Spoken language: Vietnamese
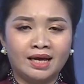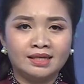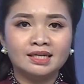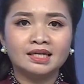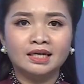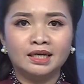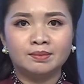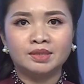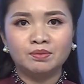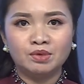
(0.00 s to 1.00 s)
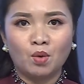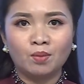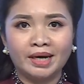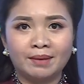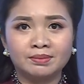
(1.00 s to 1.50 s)
nhân kỷ niệm chín mươi tư
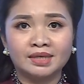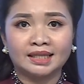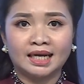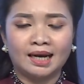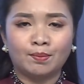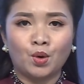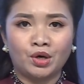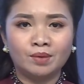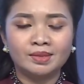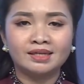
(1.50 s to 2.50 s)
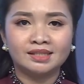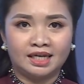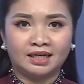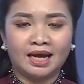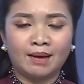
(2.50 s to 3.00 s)
năm ngày thành lập Hội Nông dân
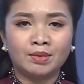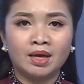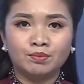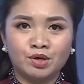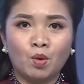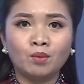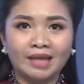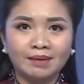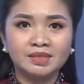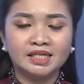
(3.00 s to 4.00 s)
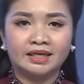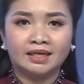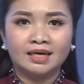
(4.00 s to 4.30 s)
Việt Nam mười bốn tháng mười.